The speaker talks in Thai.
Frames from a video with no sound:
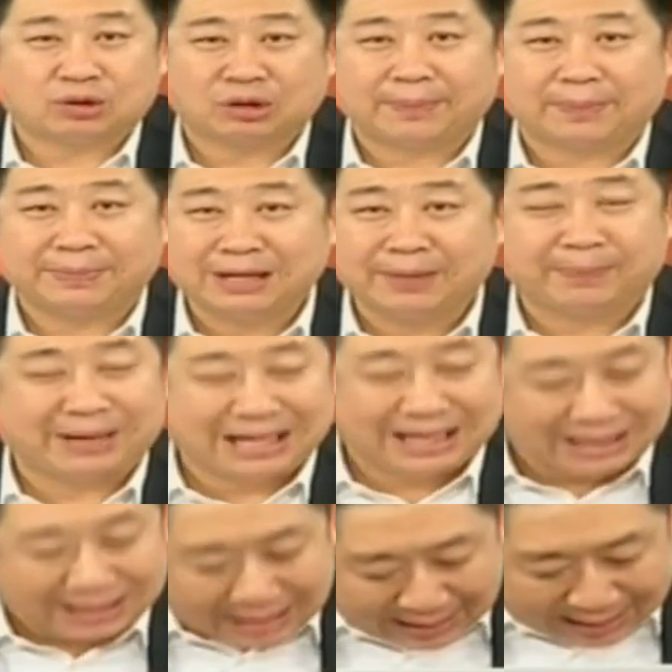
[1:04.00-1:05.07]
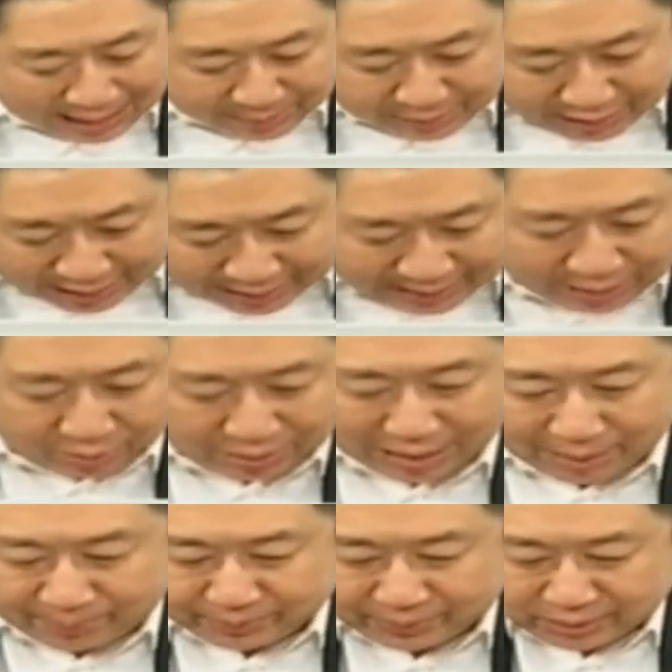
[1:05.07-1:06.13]
ยวกับเรื่องประเด็นเรื่องการเมืองอย่างเดียวค
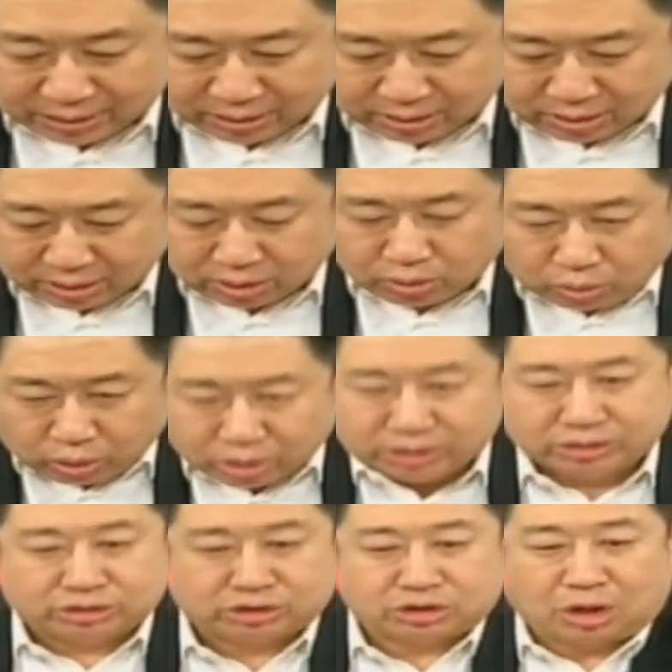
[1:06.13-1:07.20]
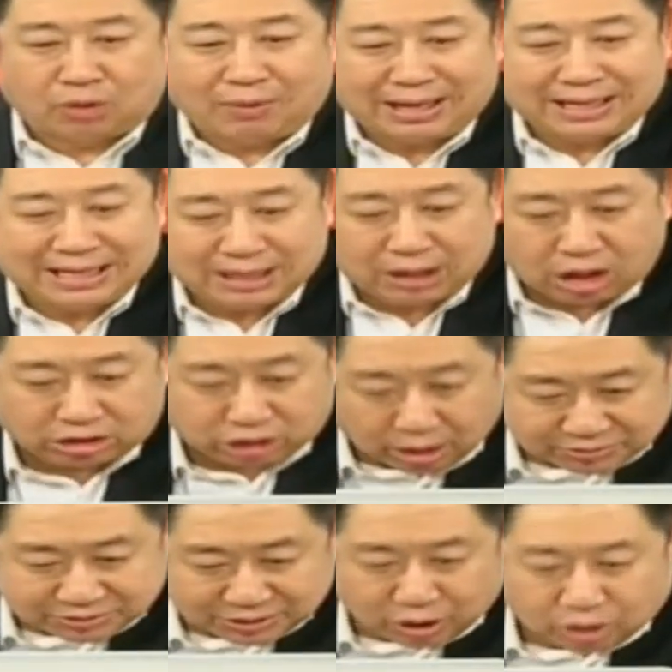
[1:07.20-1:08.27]
รับหุ้นสองวันนี้ก็ต
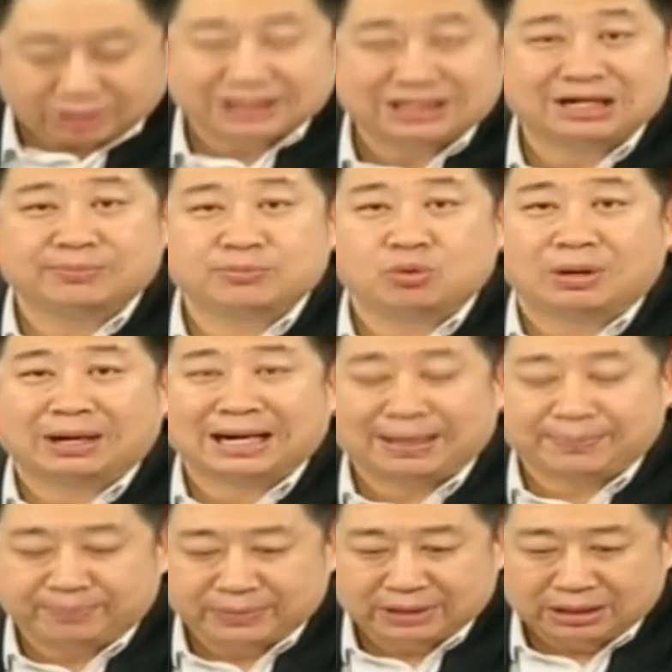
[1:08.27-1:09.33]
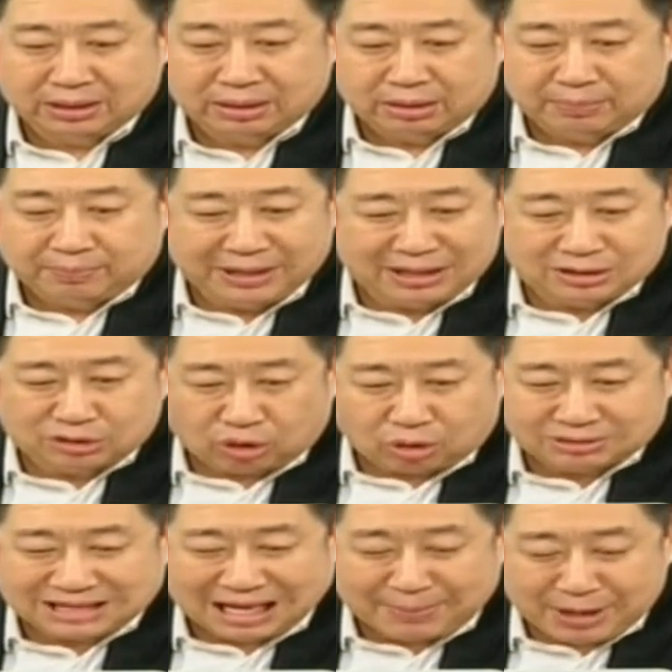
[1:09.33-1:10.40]
อบสนองในเชิงบวกครับมี สอง
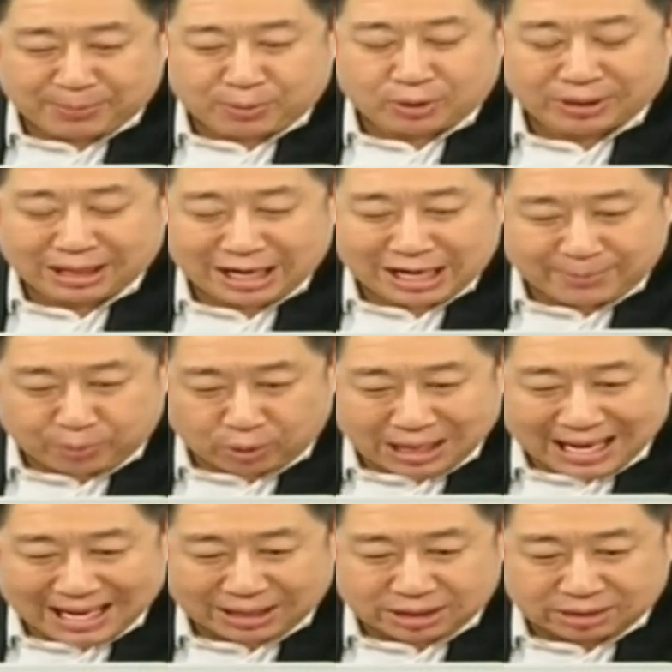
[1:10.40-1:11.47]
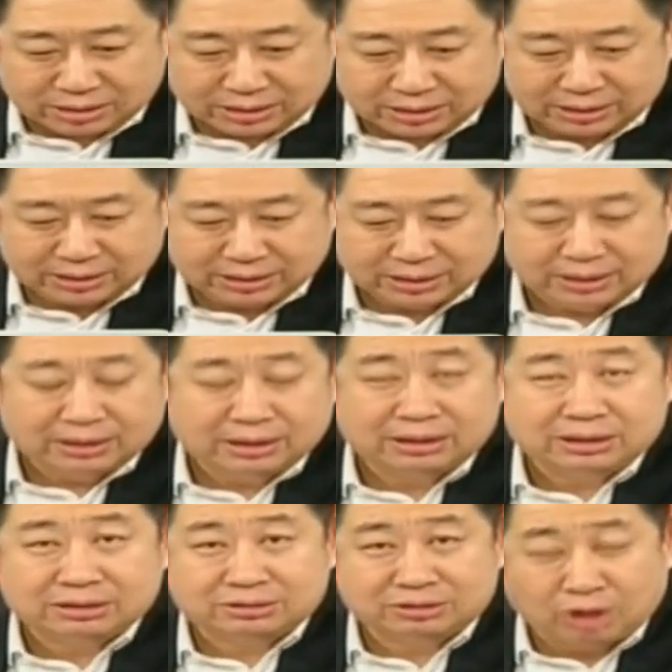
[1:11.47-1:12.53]
ถึงสาม เหตุผลครับเหตุผลแรกก็คือ
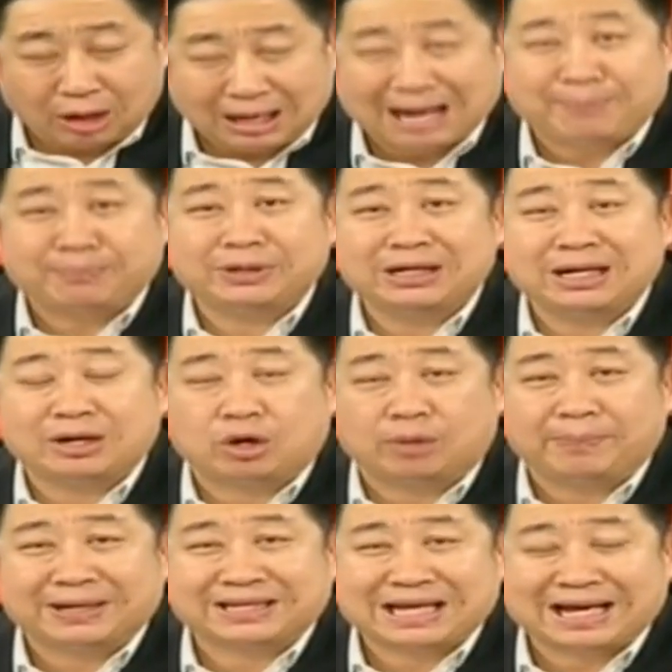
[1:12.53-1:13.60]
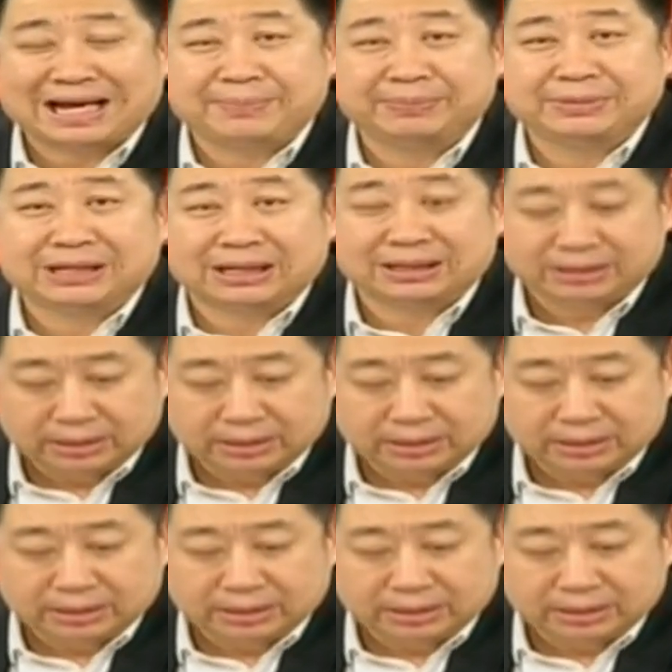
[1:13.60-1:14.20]
ต้อนรับเรื่องของปัจจัยการเมือง